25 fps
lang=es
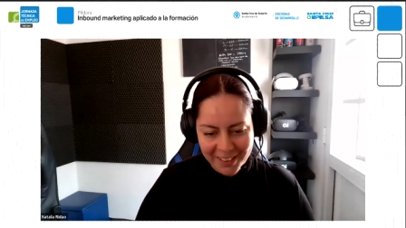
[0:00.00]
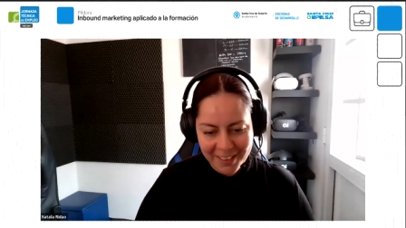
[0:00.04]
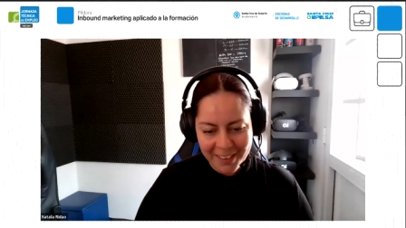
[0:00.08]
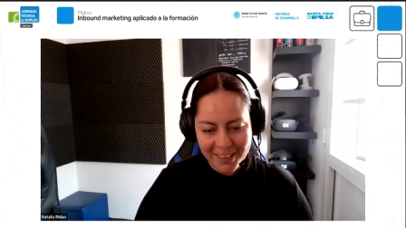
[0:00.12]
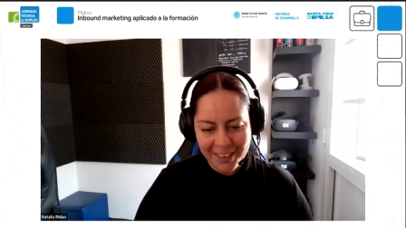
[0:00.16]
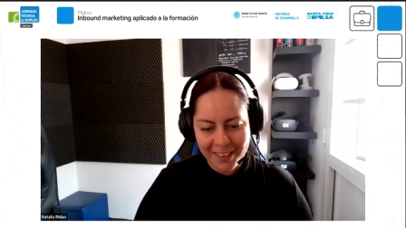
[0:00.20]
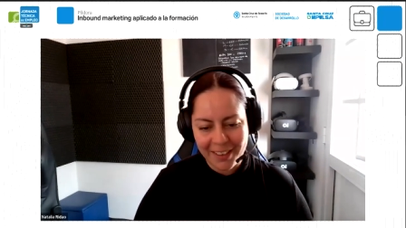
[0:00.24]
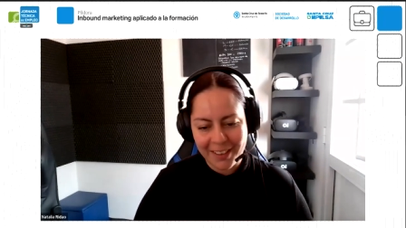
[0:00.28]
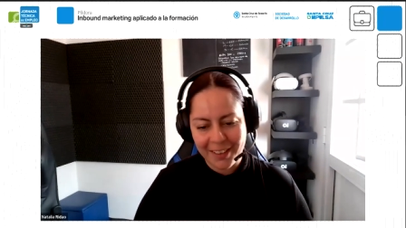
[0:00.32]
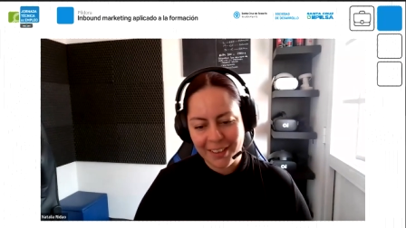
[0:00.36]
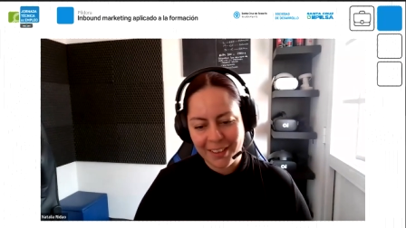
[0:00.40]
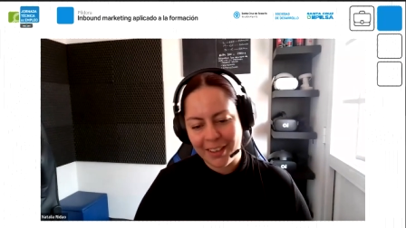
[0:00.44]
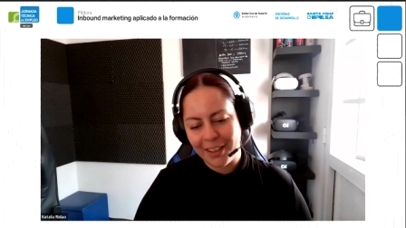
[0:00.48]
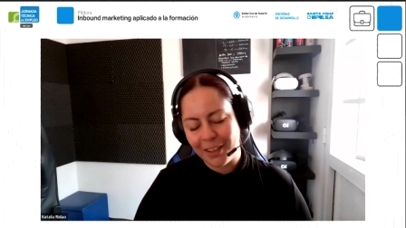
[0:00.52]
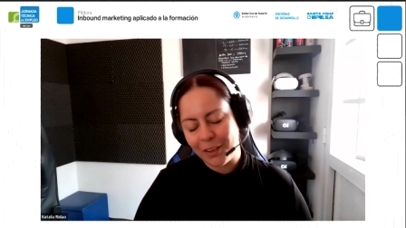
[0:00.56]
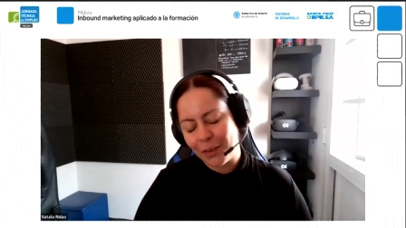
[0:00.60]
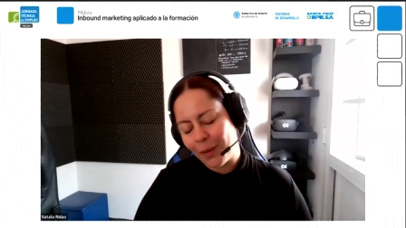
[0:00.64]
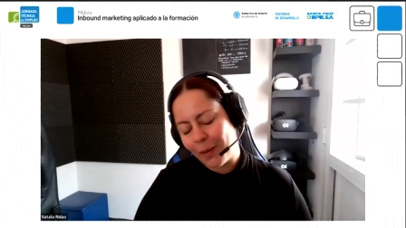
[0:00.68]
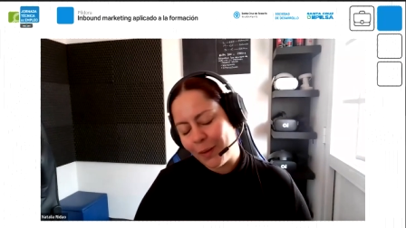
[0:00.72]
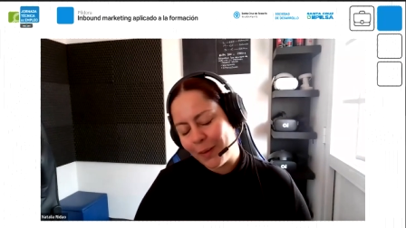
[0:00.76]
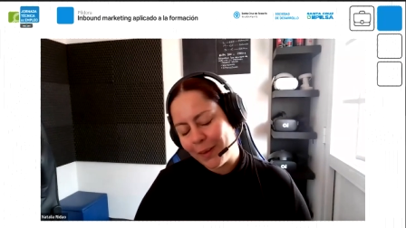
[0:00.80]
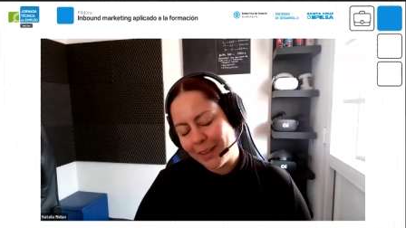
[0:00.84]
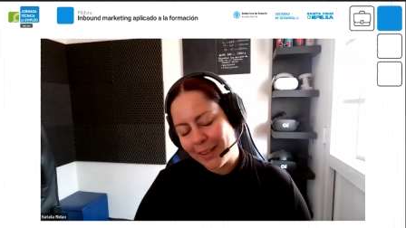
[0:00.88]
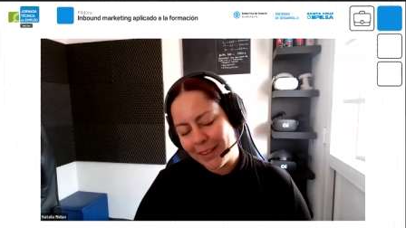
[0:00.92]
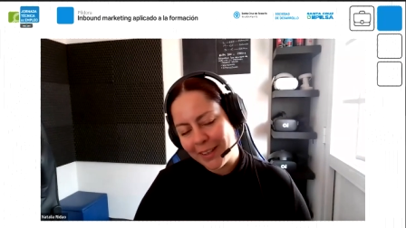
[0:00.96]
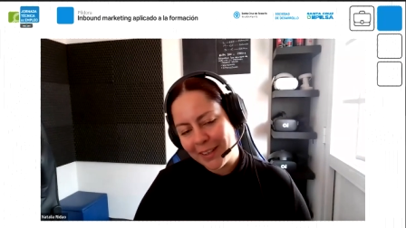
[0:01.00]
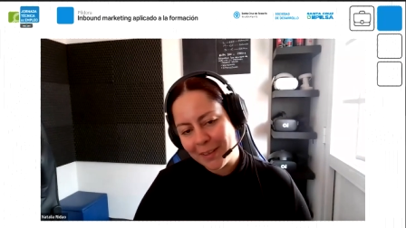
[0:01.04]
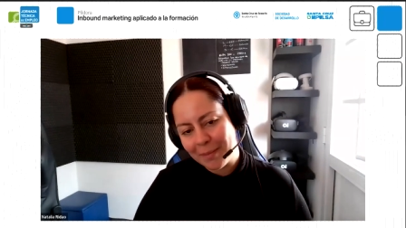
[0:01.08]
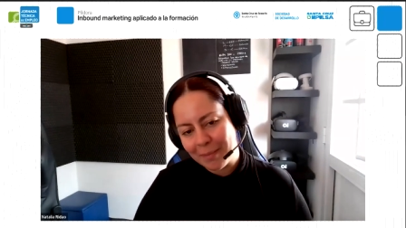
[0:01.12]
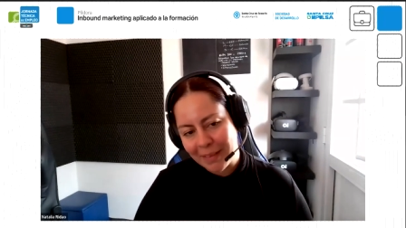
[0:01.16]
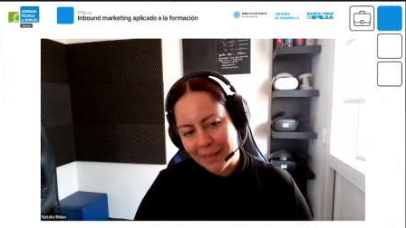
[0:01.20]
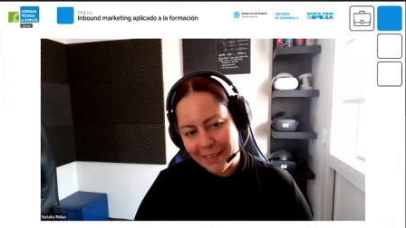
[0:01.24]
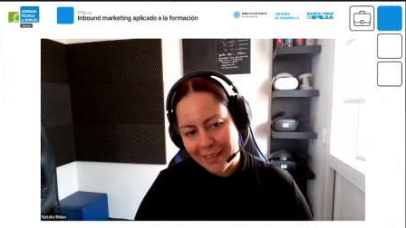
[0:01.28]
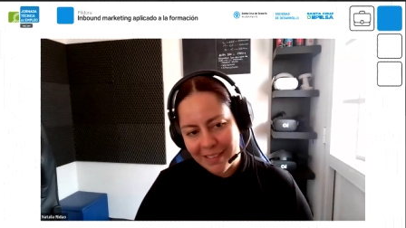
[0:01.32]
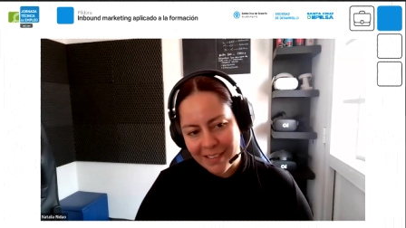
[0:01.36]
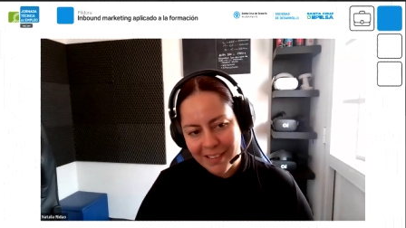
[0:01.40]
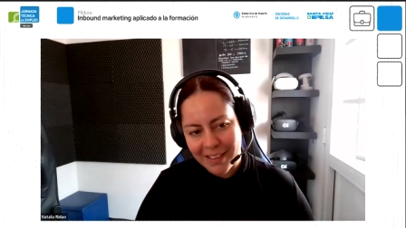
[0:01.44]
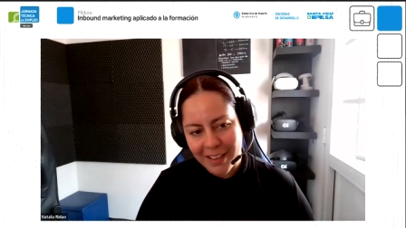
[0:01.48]
y de tecnologías
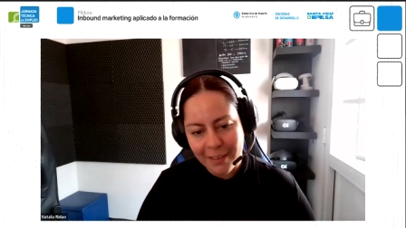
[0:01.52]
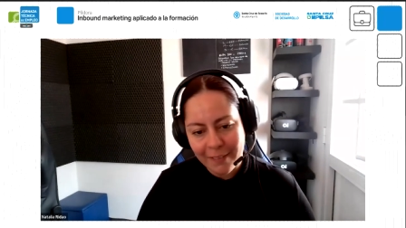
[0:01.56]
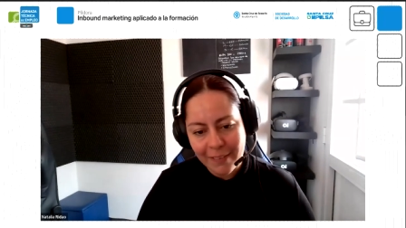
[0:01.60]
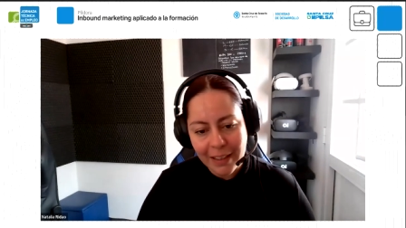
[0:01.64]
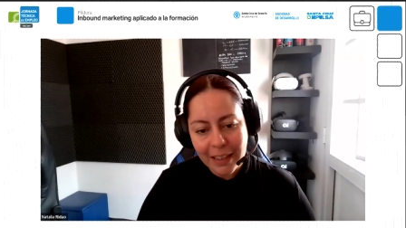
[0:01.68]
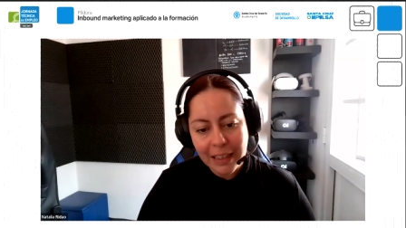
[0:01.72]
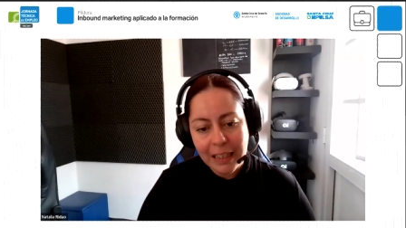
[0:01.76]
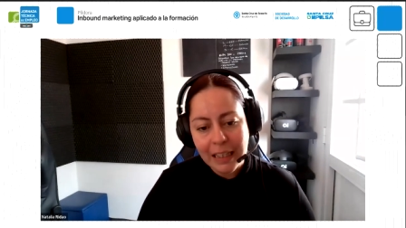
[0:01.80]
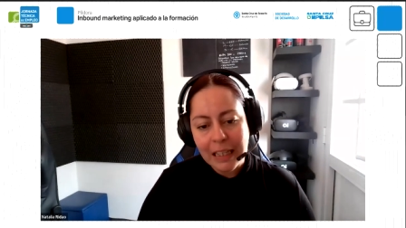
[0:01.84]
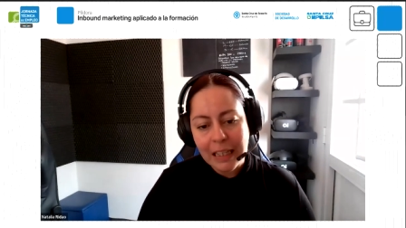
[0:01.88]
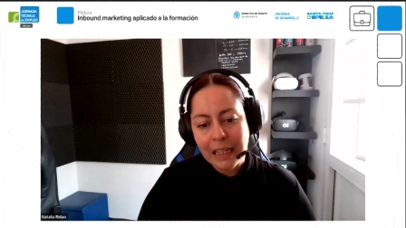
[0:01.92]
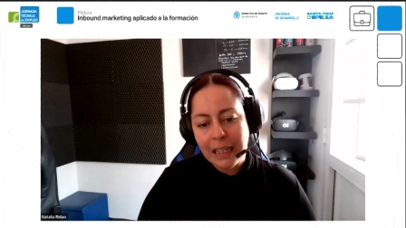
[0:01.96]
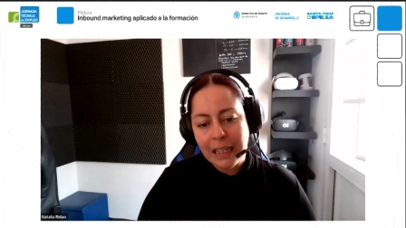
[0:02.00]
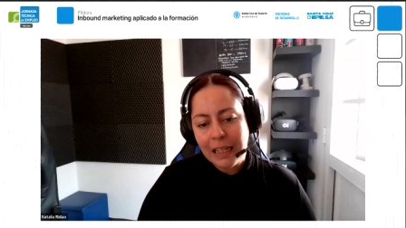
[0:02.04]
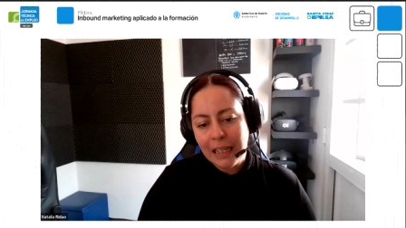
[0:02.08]
inmersivas,